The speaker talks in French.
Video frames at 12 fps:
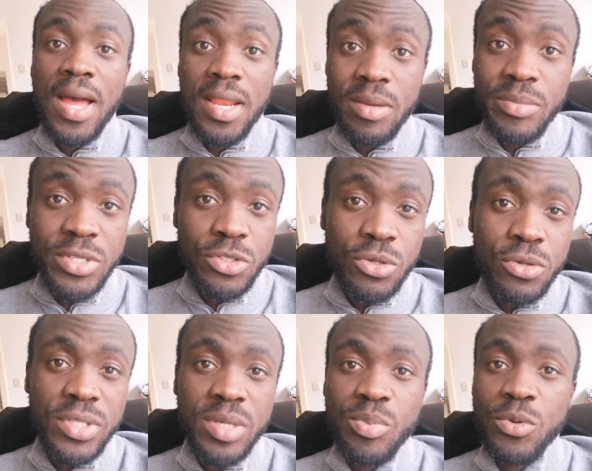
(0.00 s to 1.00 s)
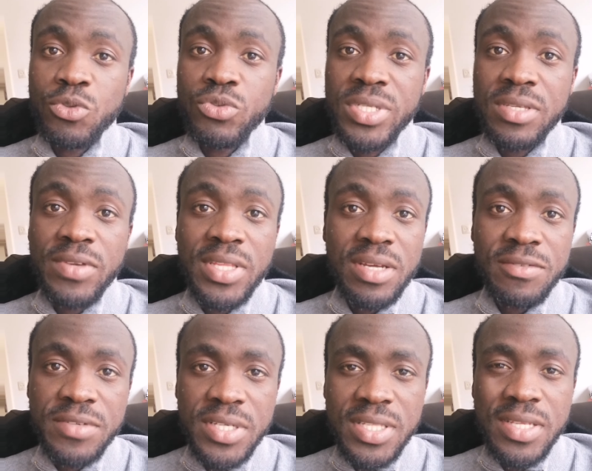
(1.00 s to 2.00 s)
à la maison des produits qui viennent
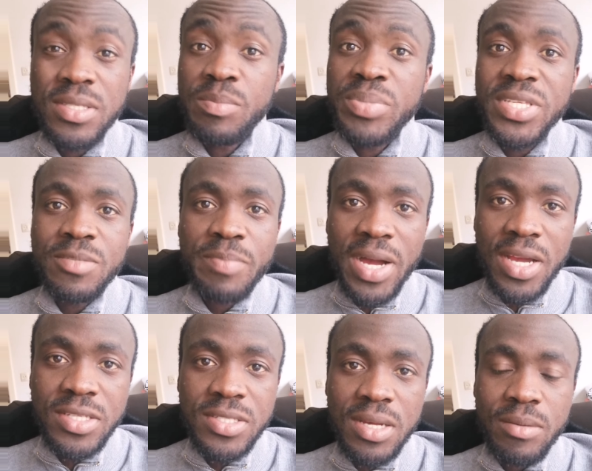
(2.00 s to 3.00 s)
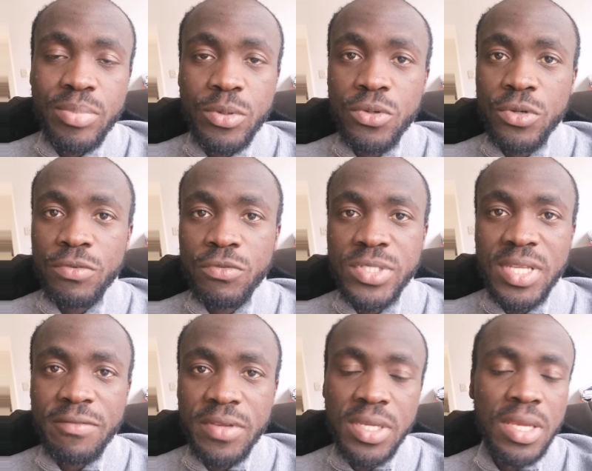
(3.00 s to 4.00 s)
d'Afrique, des épices par exemple. Euh, vous
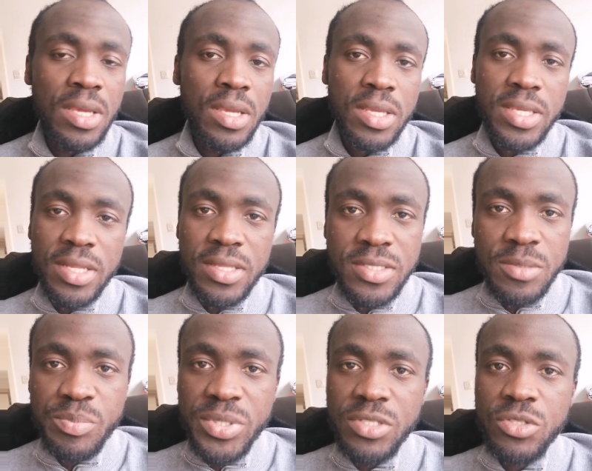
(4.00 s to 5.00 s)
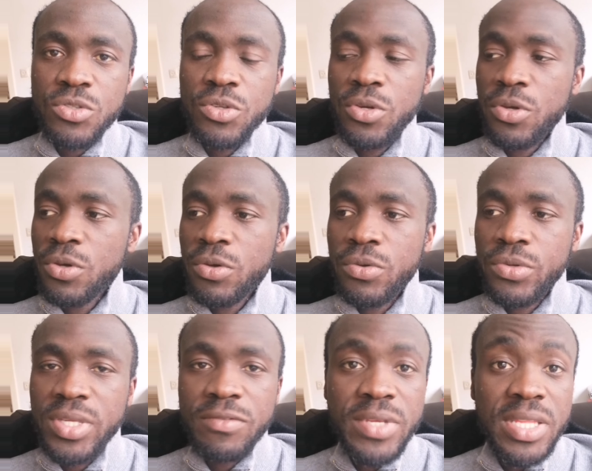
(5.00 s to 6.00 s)
savez, il y a des épices euh,
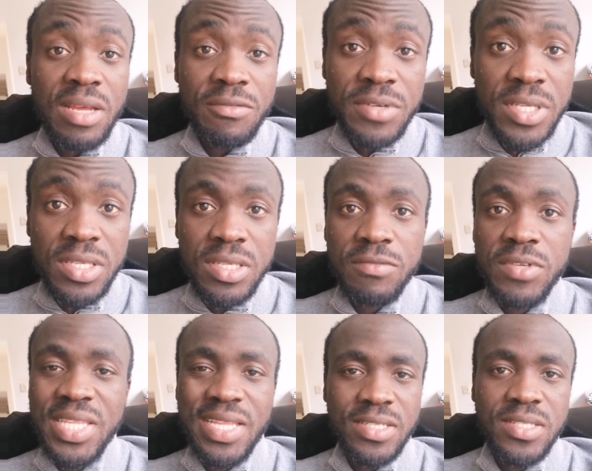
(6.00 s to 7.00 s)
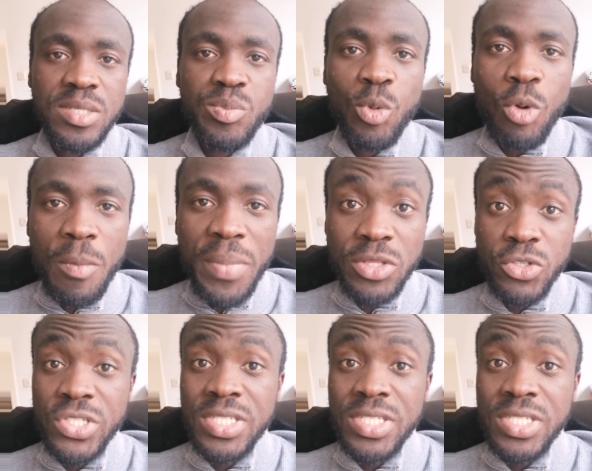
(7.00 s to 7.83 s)
qui viennent d'Afrique, qui viennent d'Asie, pourquoi pas de